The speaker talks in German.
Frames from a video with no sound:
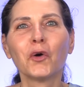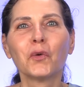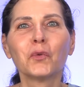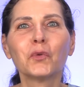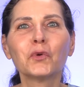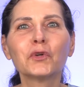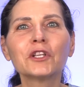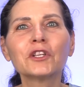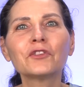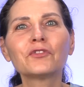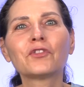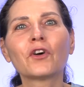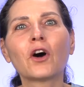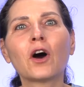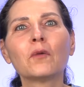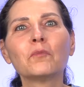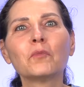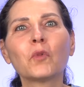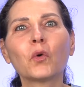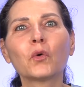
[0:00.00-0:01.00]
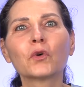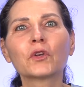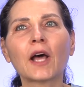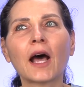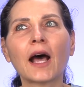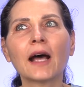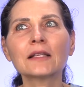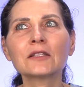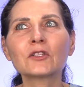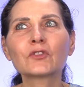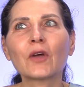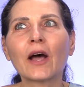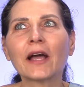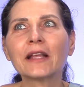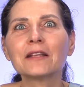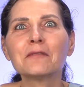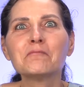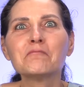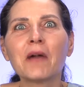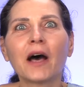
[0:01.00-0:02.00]
Uniform oder hat so
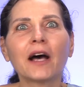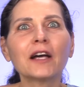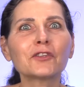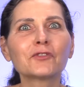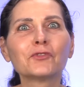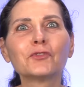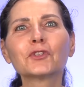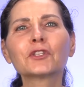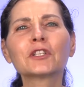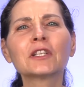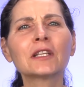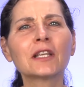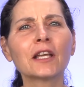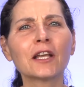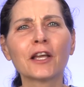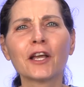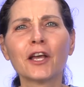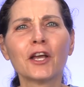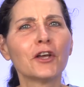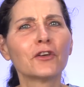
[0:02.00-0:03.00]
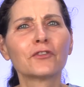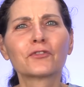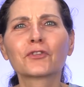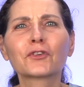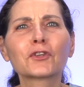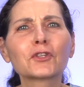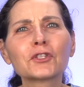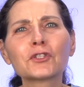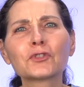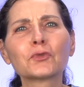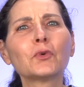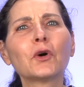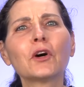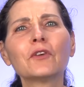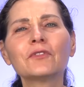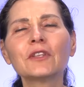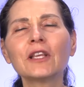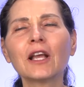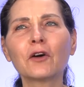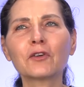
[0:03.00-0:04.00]
eine merkwürdige
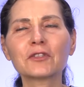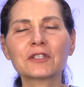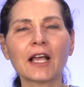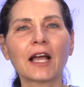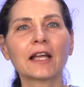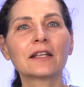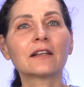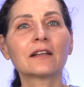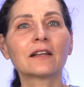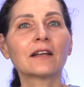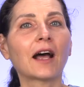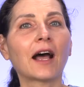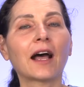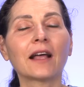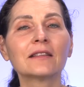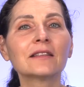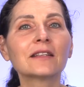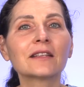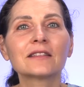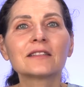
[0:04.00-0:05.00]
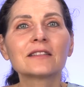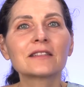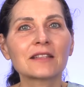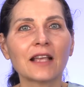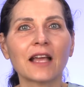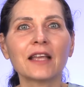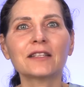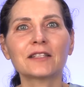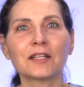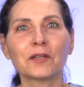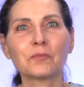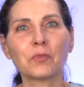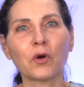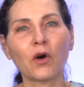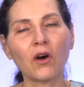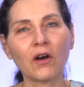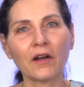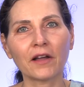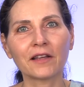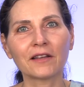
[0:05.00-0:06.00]
Frisur wie aus einer anderen
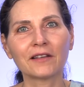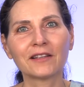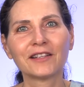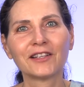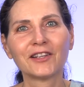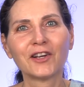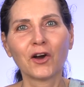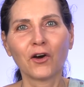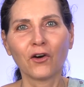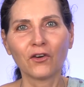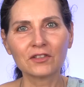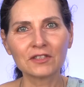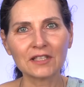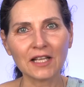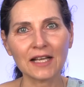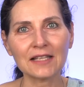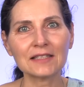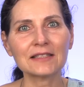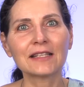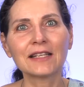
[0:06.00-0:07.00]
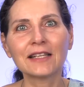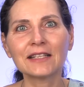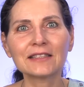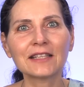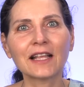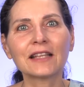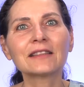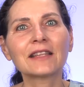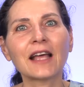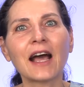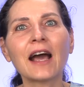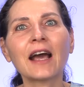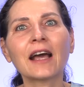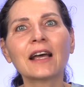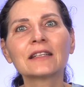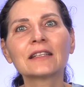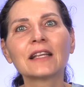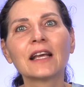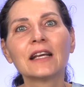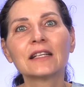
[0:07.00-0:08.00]
Zeitepoche. Und das liegt dann
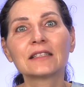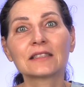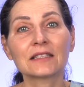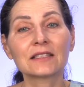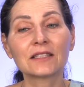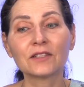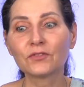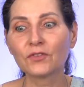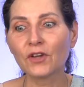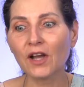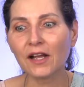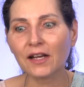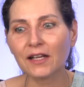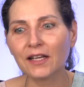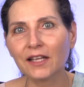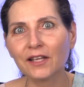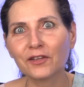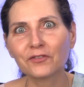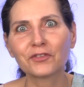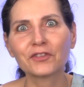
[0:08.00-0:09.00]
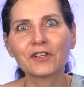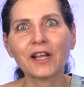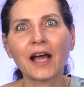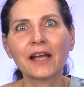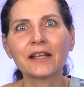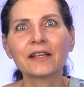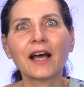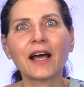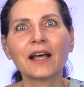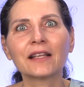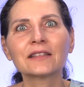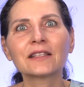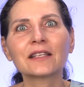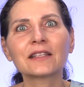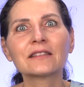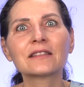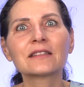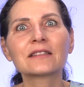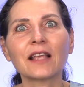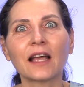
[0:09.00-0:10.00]
daran, dass sie wirklich von einer
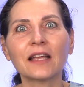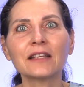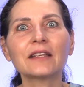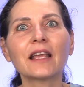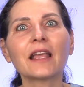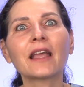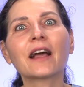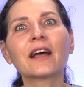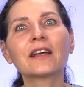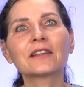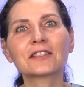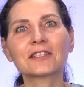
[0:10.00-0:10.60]
anderen Zeitära